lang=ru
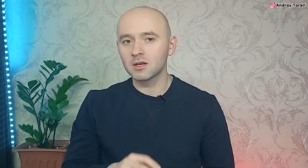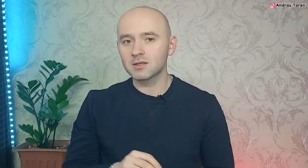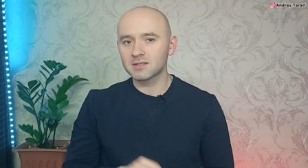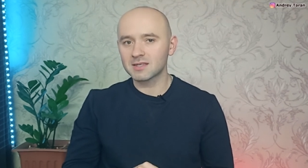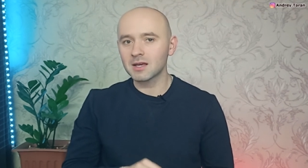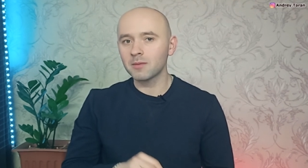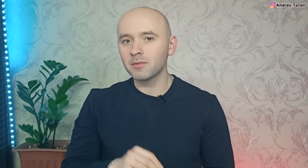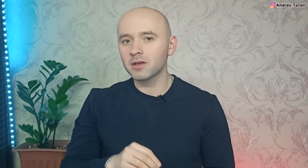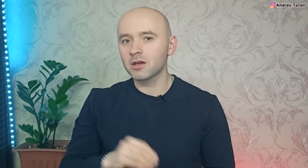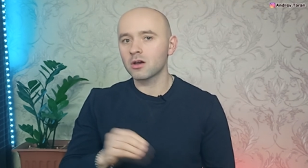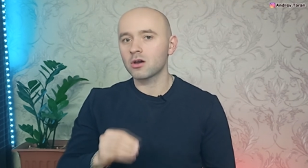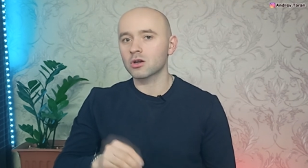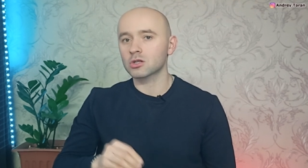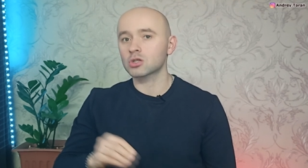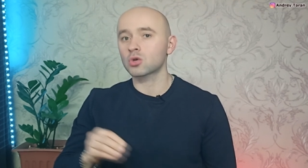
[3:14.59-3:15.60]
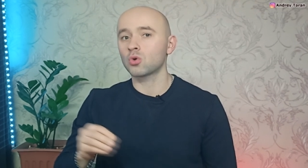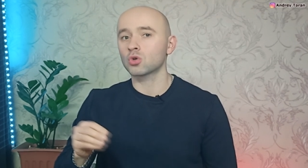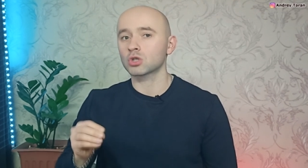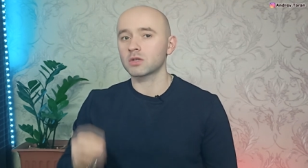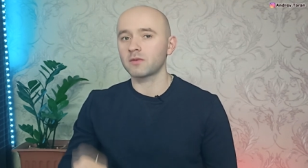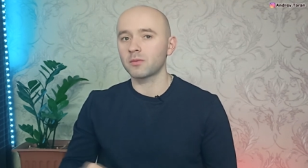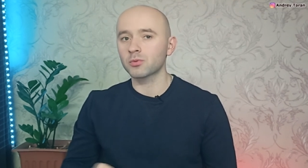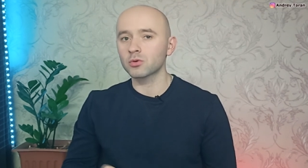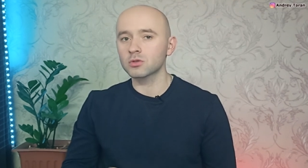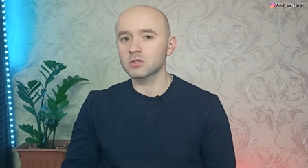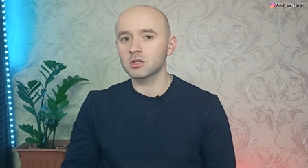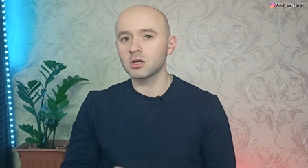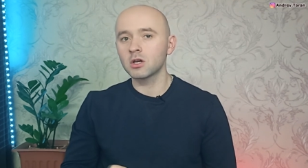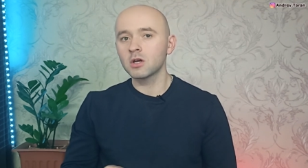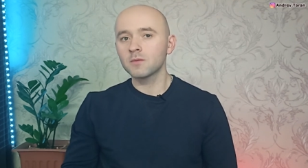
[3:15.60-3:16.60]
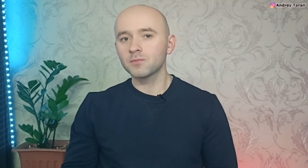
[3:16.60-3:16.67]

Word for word: самые расхожие вопросы